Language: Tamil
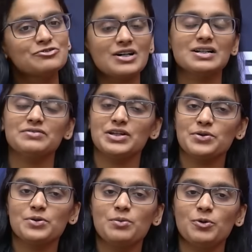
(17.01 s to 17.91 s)
வாங்க
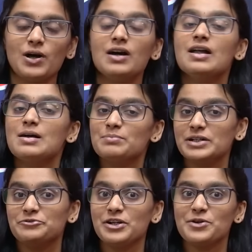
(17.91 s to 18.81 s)
வீடியோக்குள்ளே போகலாம்
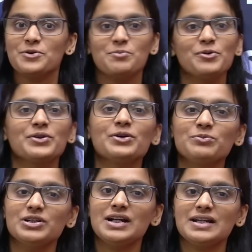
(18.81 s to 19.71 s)
பட் வீடியோக்குள்ளே போகிறதுக்கு
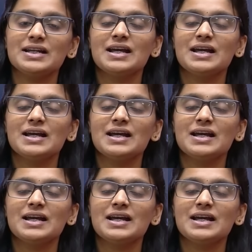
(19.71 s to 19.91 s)
முன்னாடி